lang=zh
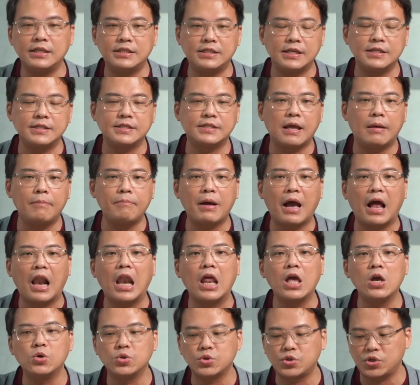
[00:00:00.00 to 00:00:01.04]
一千三百
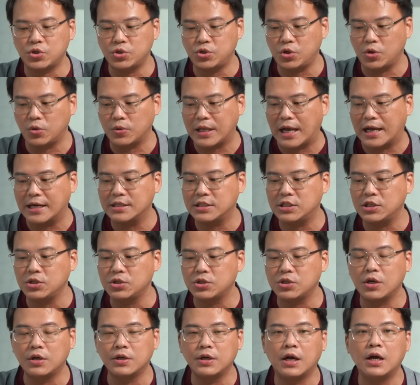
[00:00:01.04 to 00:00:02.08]
六十九台的新
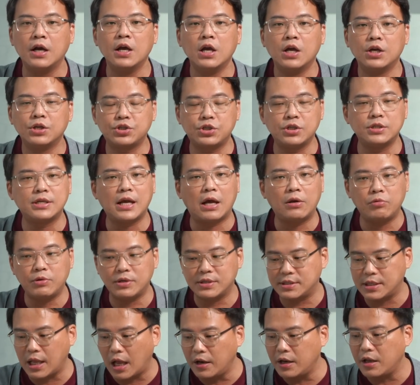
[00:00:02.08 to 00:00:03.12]
车呢，市占率
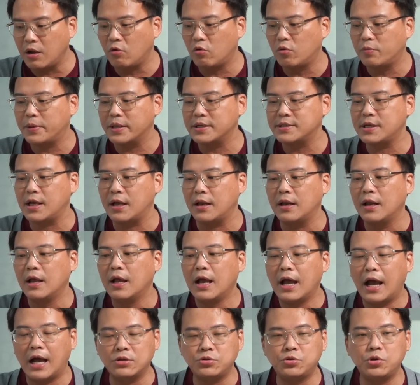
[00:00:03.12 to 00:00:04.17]
三点五 percent，
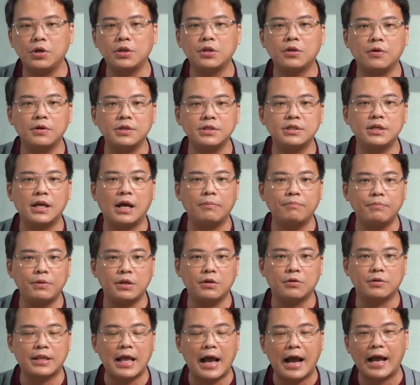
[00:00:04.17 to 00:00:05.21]
和去年同期相比
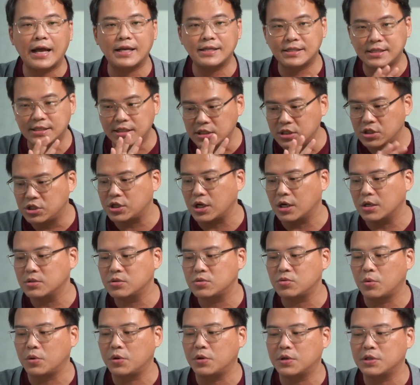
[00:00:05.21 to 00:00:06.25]
有大概四成
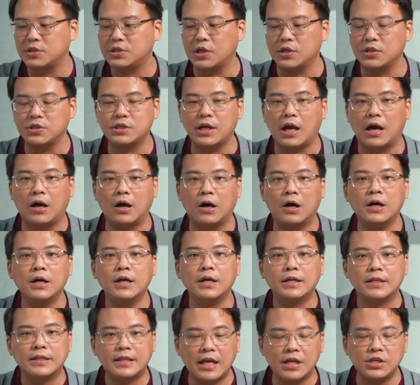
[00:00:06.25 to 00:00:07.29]
左右的增长啊，
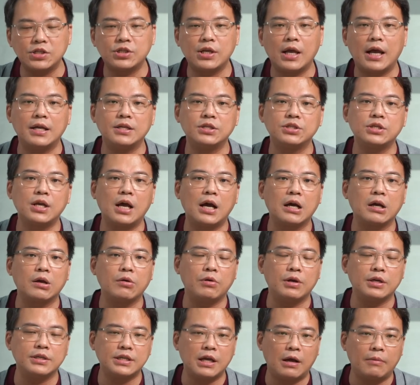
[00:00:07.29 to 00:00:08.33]
但是和上个
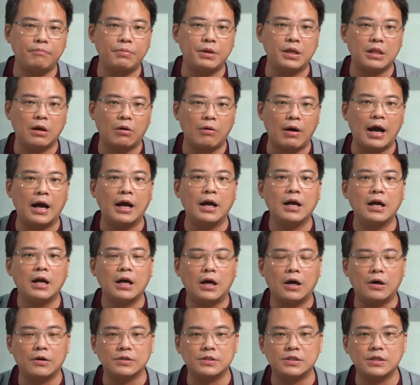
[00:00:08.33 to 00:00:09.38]
月相比的话。
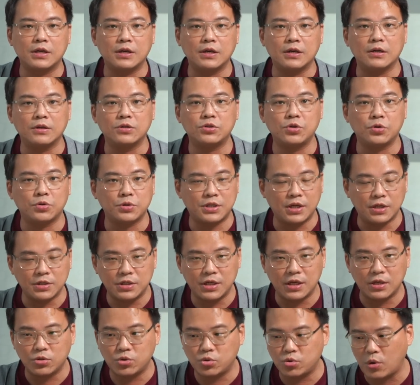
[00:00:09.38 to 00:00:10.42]
哦，这个就呈
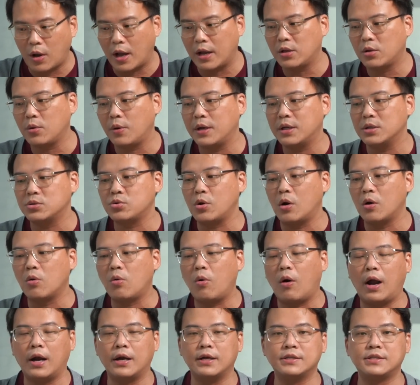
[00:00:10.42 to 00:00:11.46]
现衰退的状
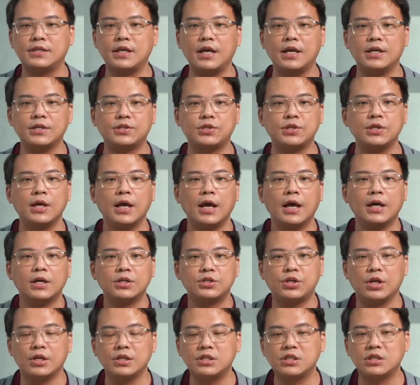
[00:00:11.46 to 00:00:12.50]
况了，这也是
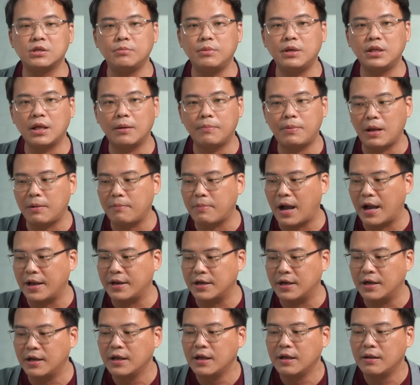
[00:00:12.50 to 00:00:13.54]
前十名的品牌
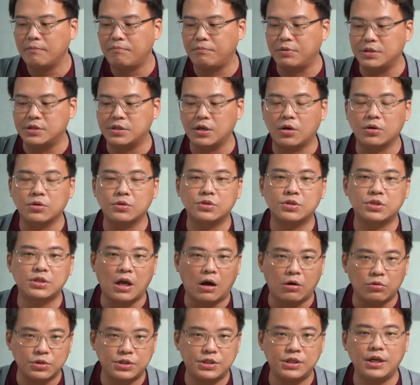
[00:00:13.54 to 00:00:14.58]
呢比较
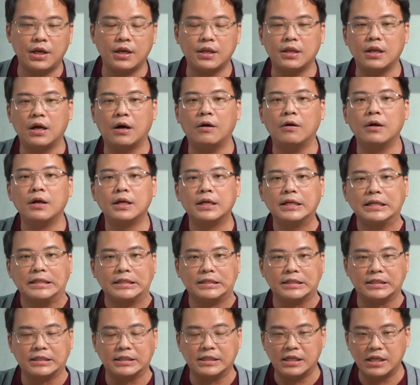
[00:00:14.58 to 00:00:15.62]
少见了
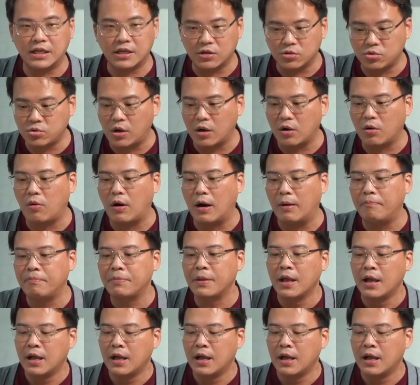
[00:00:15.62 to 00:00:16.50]
的一个状况。